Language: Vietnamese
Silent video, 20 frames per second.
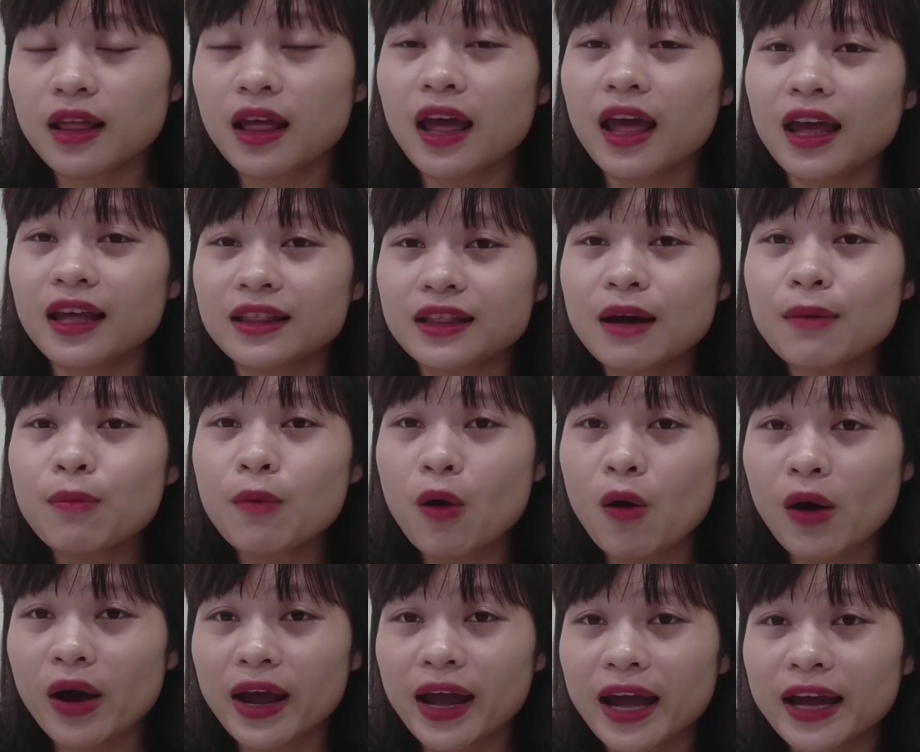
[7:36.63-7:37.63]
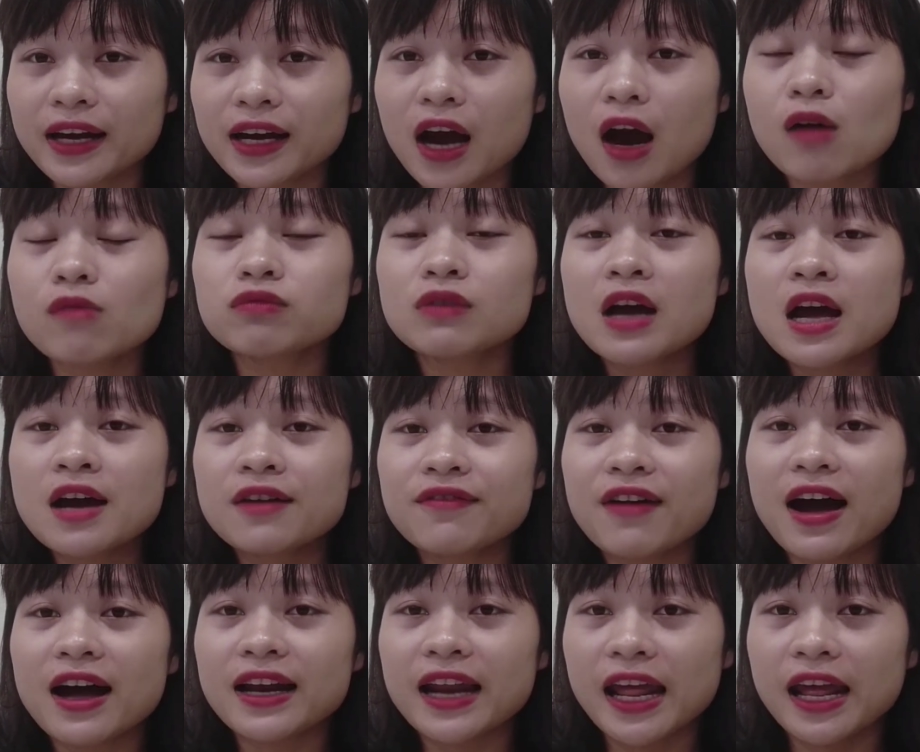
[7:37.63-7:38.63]
hệ thấp còi hay không,
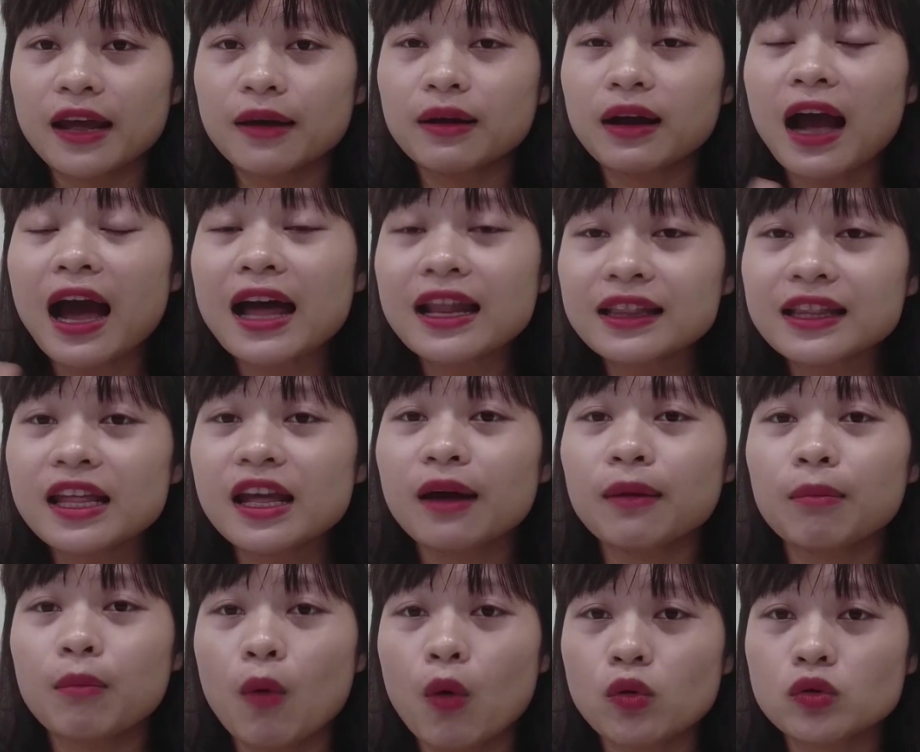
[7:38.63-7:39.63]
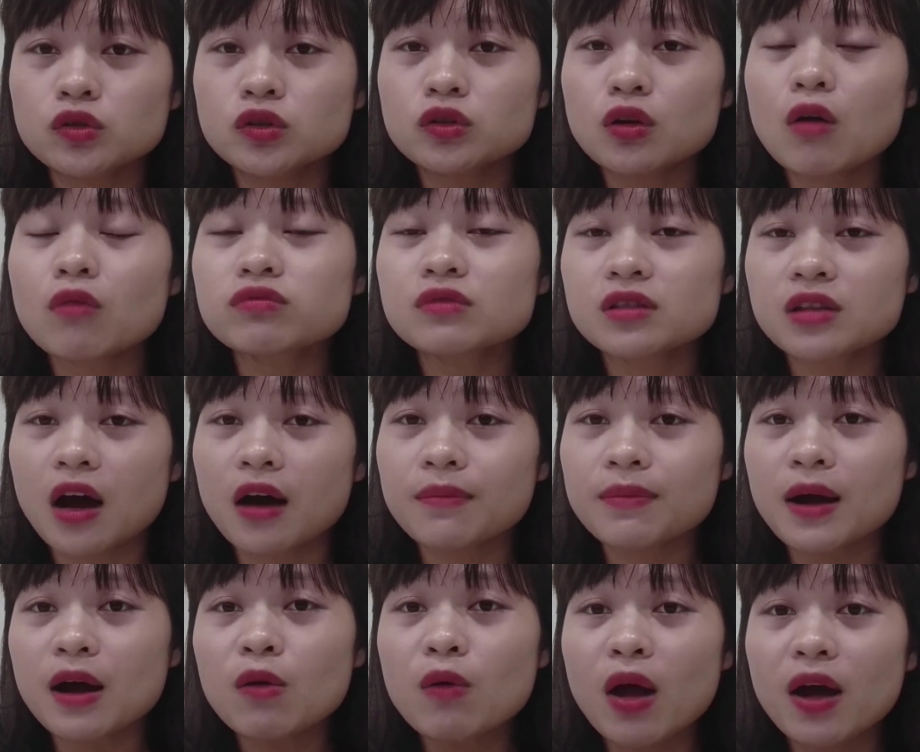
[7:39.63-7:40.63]
và để can thiệp bổ sung
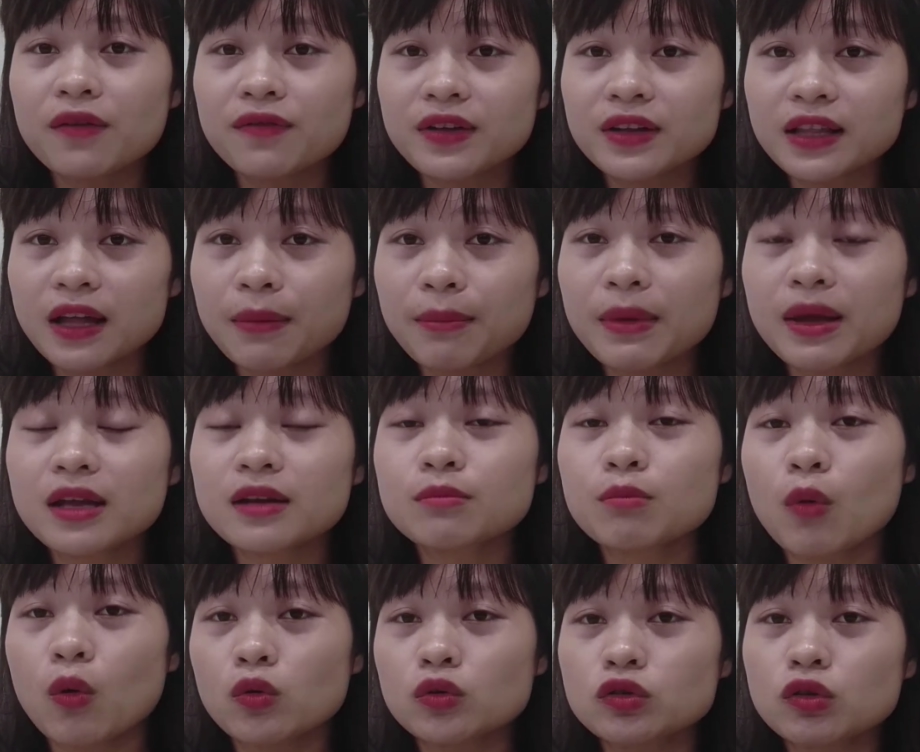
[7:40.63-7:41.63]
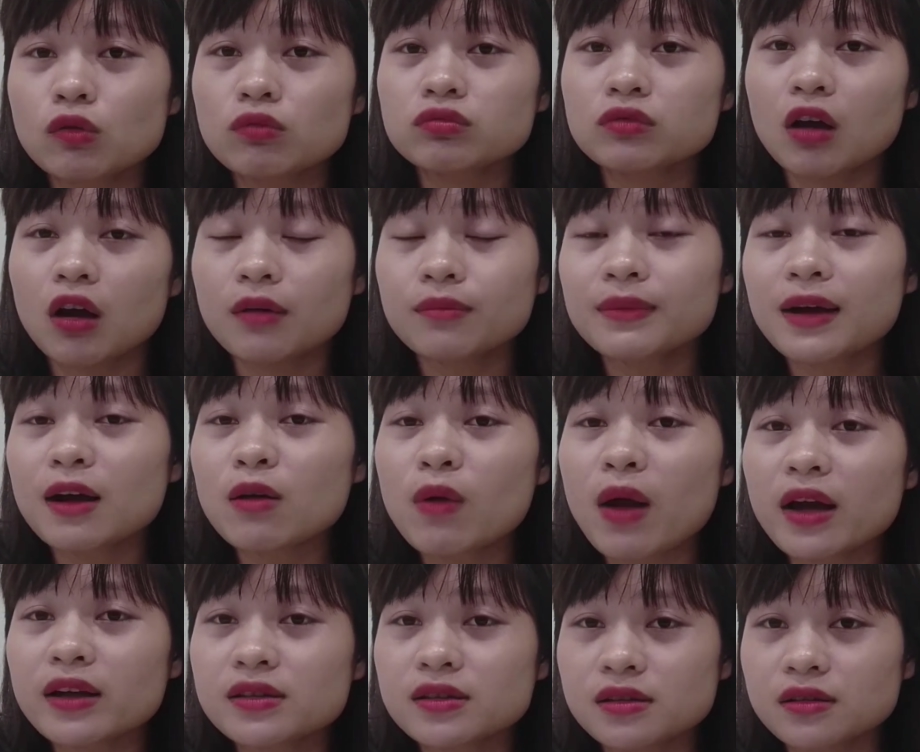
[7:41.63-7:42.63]
sớm các loại vitamin, bổ sung sớm các
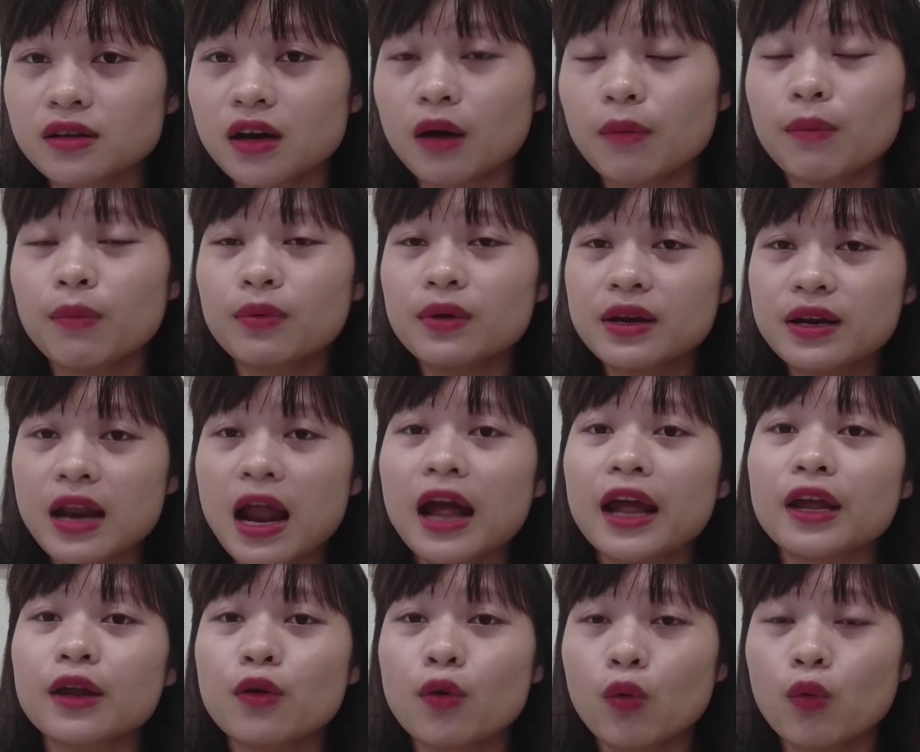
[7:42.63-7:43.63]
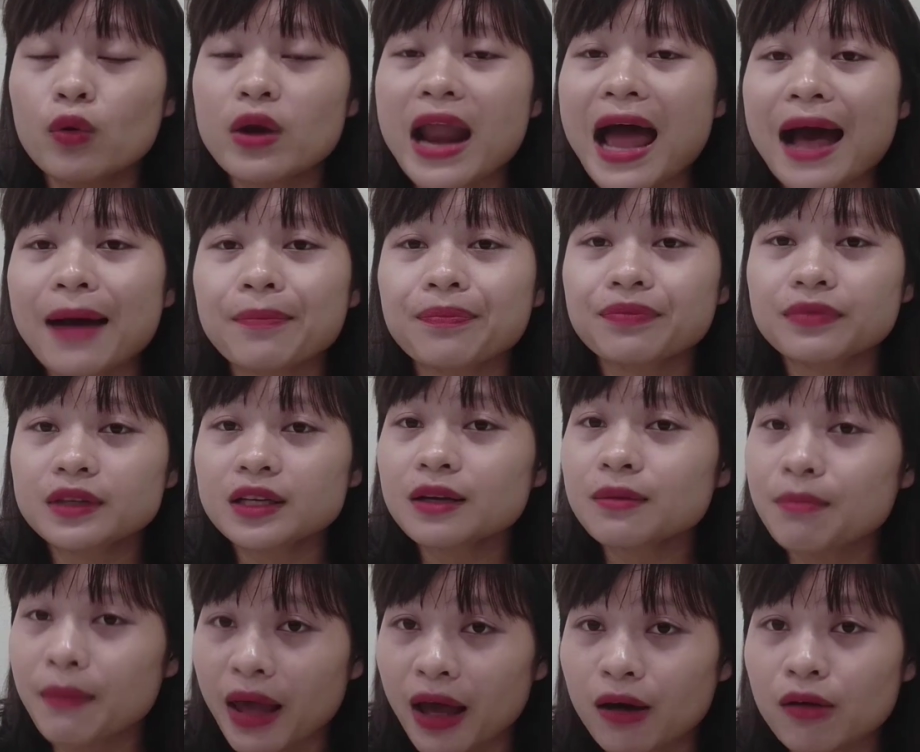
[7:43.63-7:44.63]
loại sữa đầy đủ đạm,
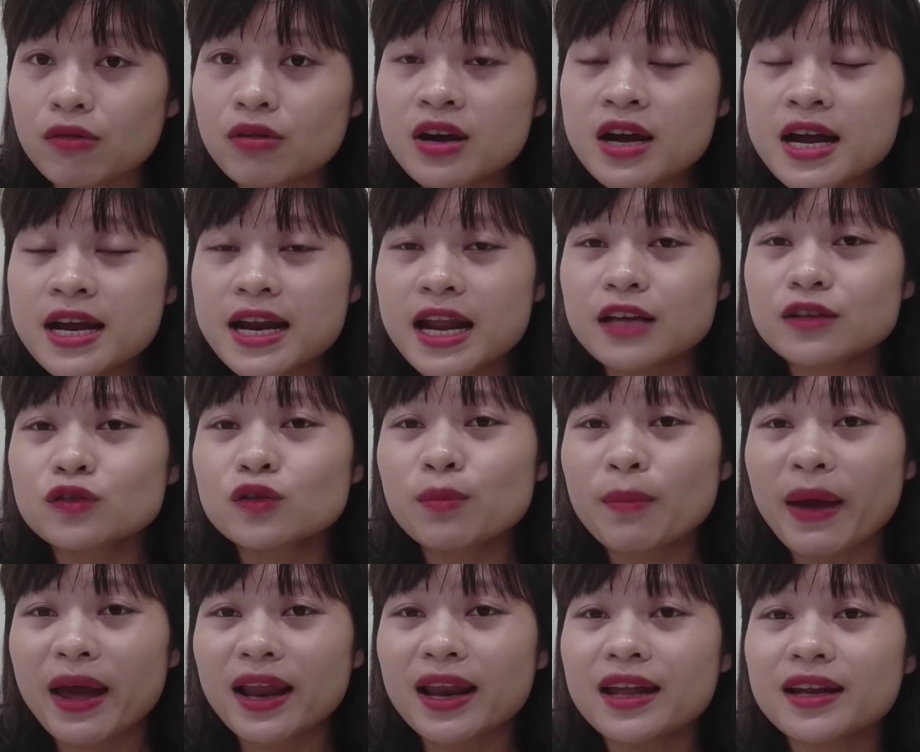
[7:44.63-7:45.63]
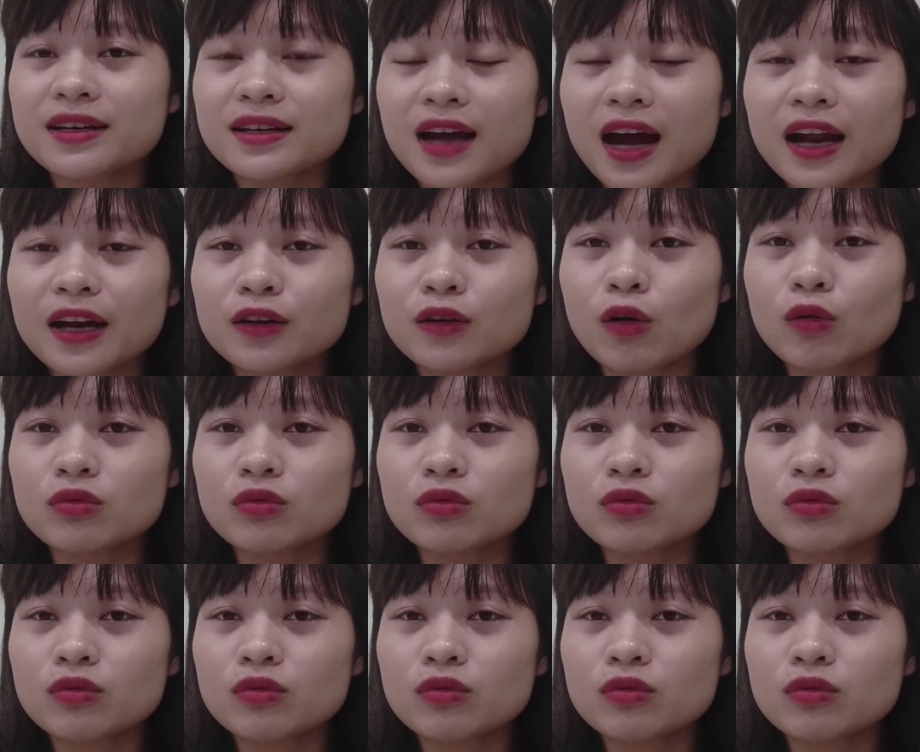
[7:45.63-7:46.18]
chất béo để giúp bé lên cân.